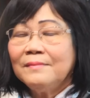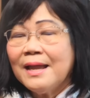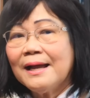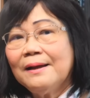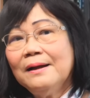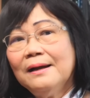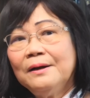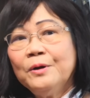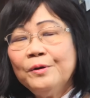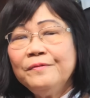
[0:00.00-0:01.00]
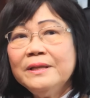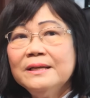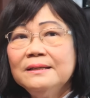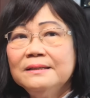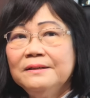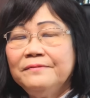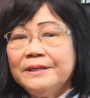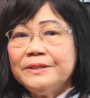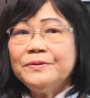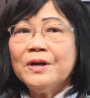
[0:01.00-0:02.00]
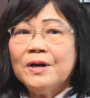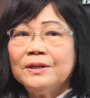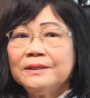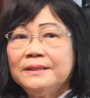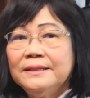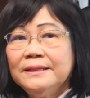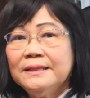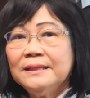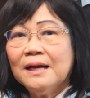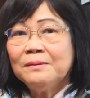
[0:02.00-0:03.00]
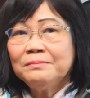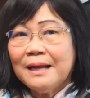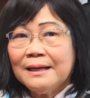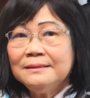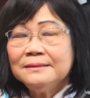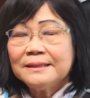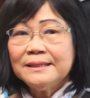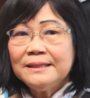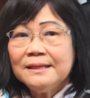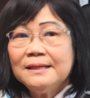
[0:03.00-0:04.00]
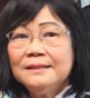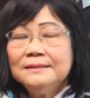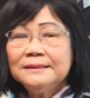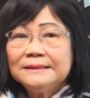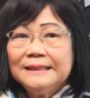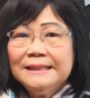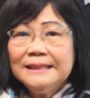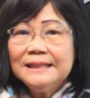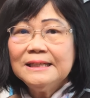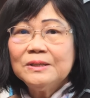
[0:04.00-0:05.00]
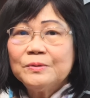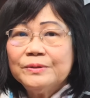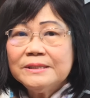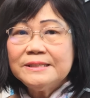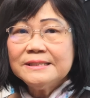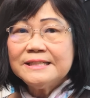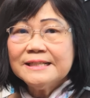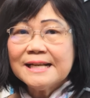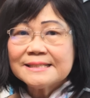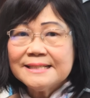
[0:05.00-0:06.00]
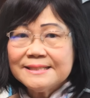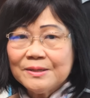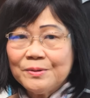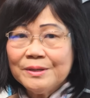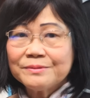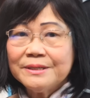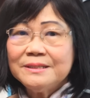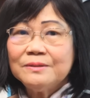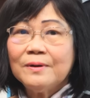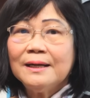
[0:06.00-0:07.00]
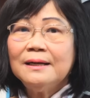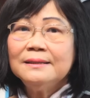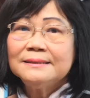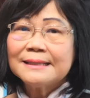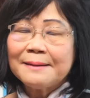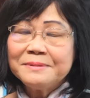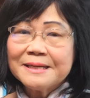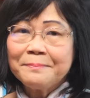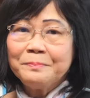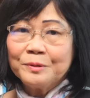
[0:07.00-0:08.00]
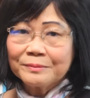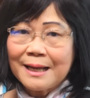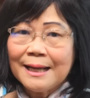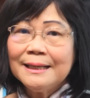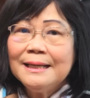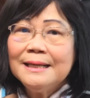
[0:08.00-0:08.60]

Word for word: Dạ, đối với những người về hưu non thì như ông đã được cái ước tính của chương trình an sinh xã hội ông sẽ được khoảng hơn 800 một tháng.